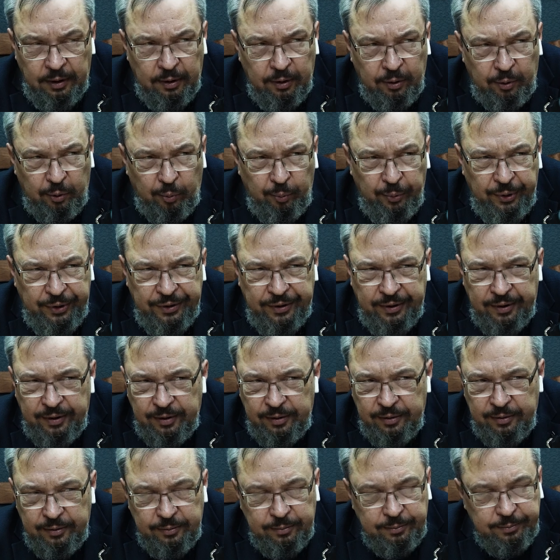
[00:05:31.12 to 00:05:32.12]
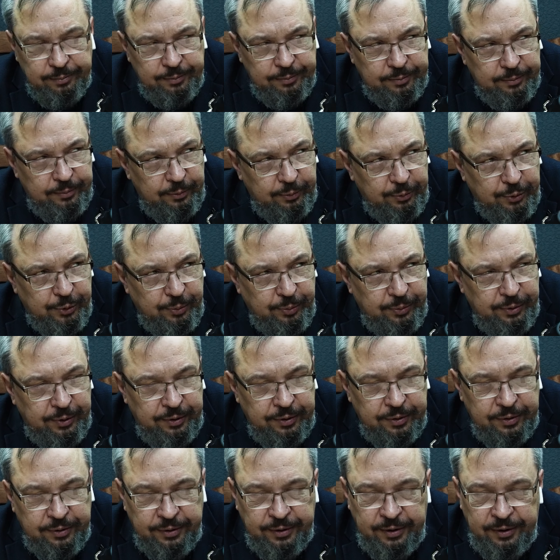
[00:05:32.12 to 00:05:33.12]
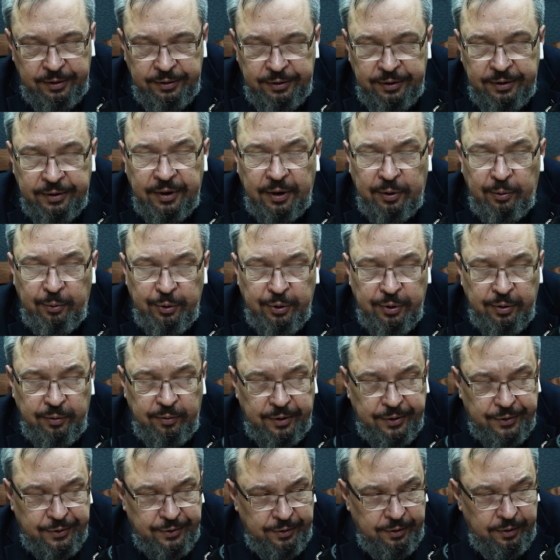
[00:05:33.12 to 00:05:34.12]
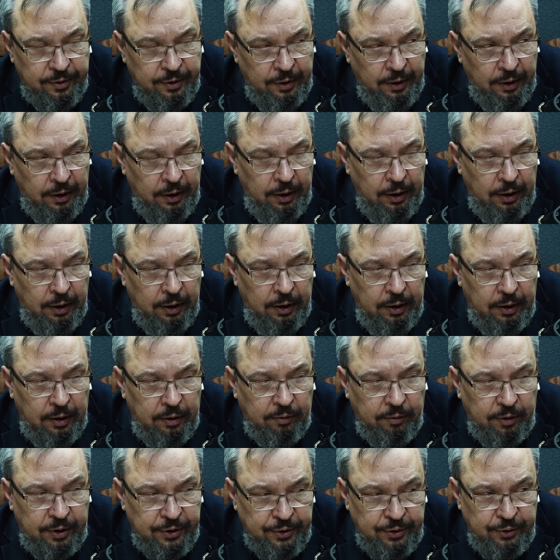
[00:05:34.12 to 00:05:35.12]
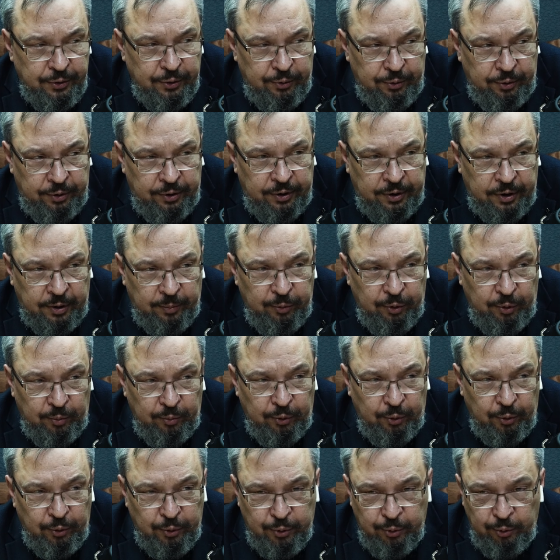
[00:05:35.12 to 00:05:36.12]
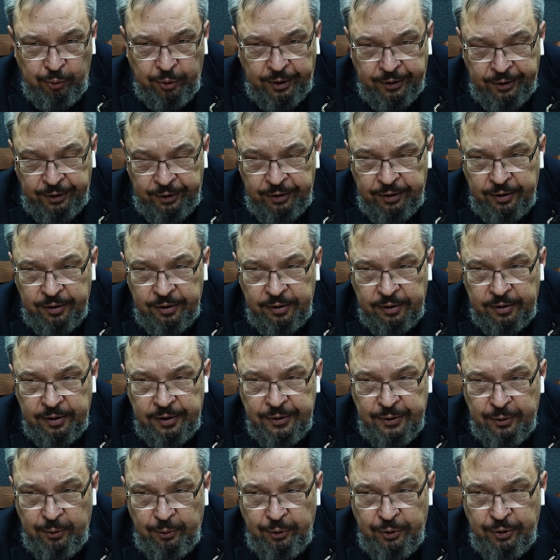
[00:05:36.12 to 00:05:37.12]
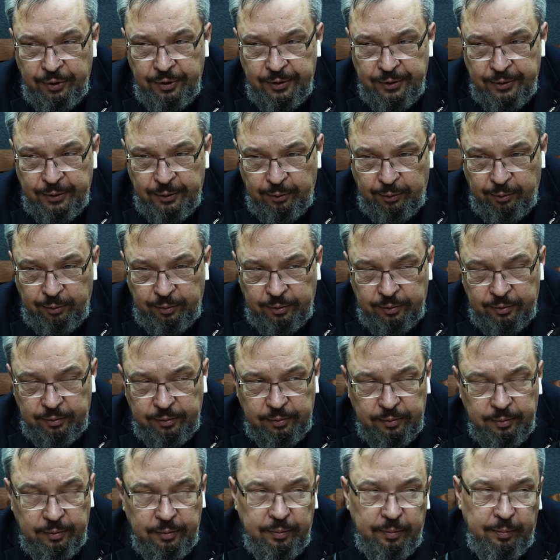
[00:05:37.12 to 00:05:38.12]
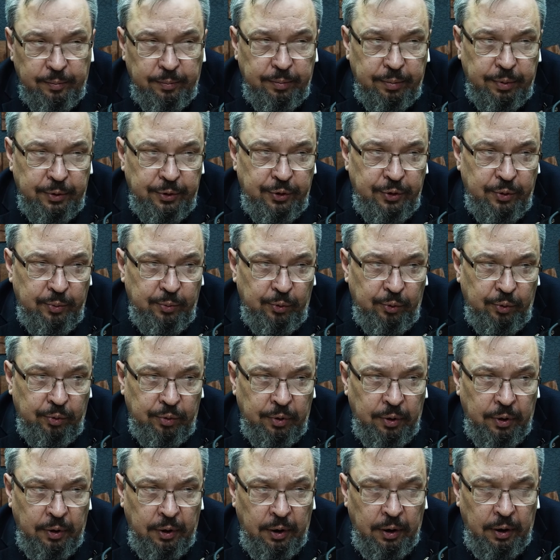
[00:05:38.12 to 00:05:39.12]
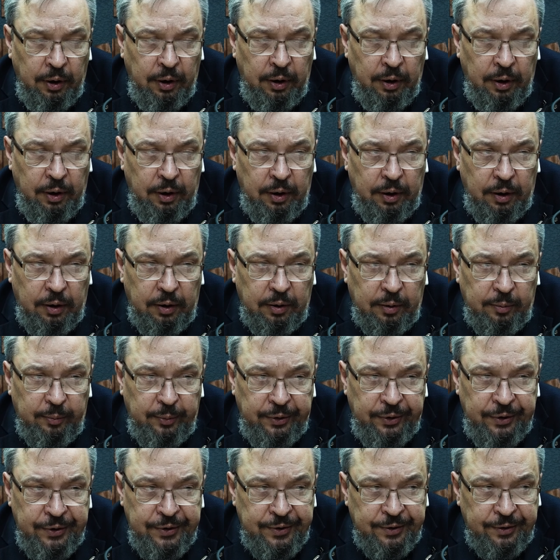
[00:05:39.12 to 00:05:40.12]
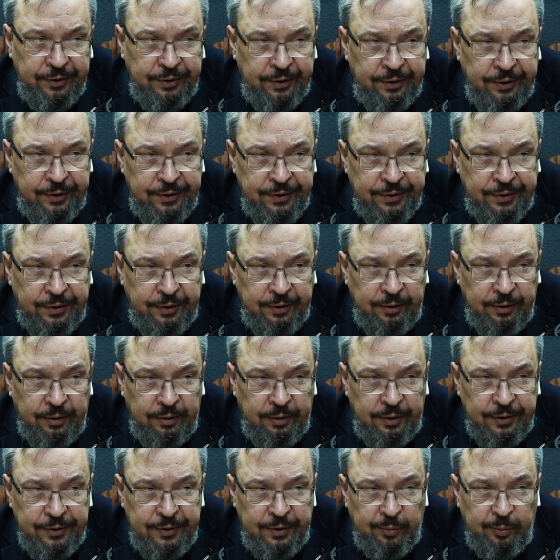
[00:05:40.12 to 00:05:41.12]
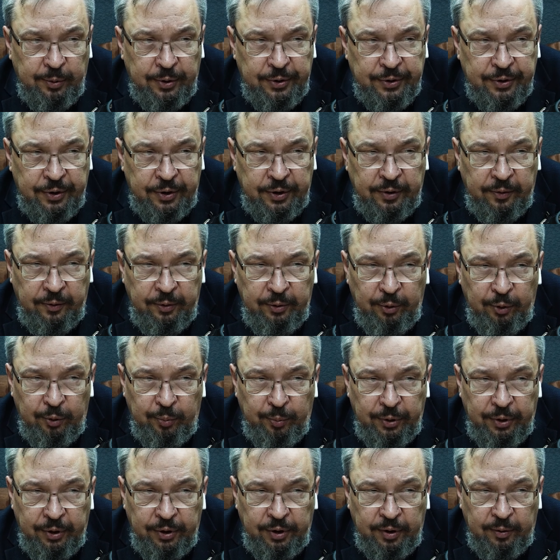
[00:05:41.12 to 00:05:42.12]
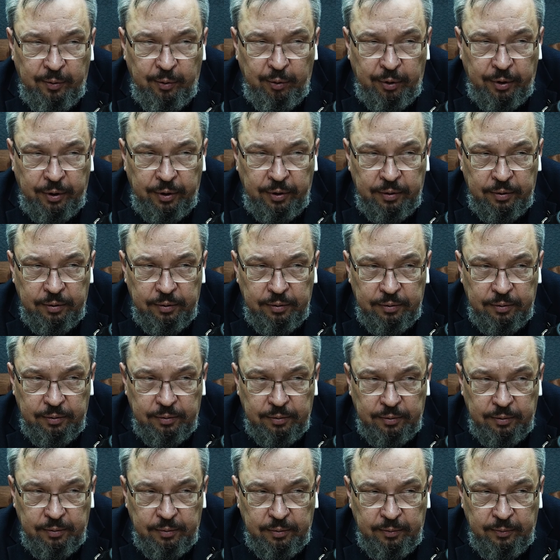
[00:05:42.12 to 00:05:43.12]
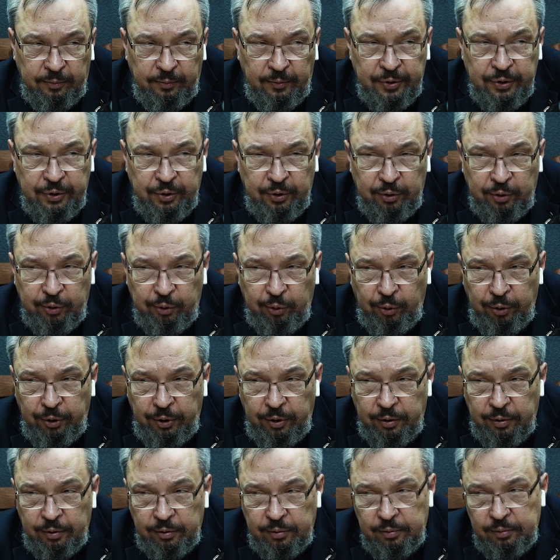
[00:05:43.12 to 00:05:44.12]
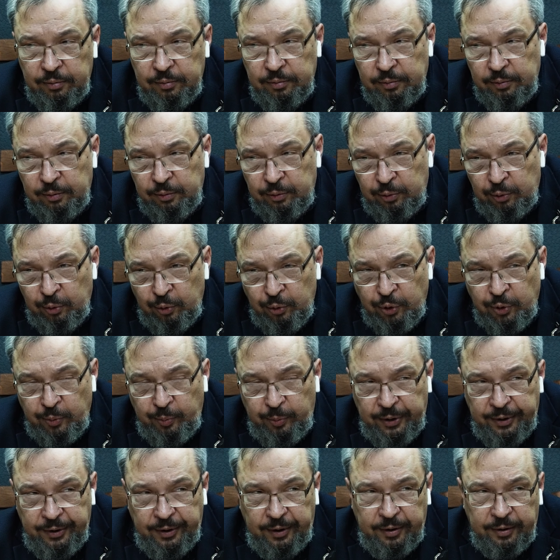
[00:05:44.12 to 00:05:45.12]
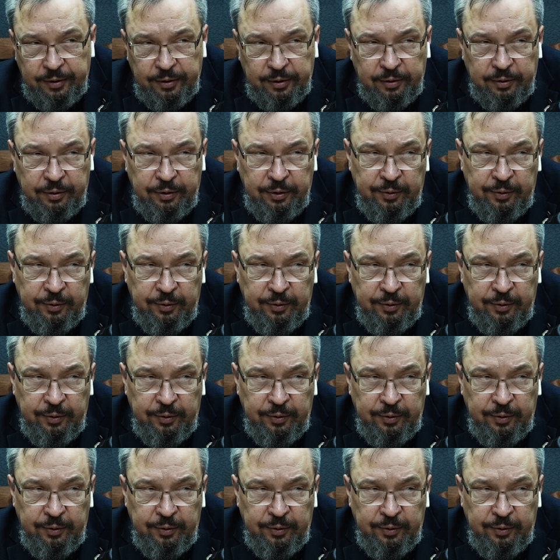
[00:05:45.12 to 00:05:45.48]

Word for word: Румыния в общем, не, не, не так уж и важно. Важно, что этот объем должен уходить на долгосрочной основе. Почему? А, министр энергетики Азербайджана ведет переговоры э, в Вашингтоне, тоже понятно.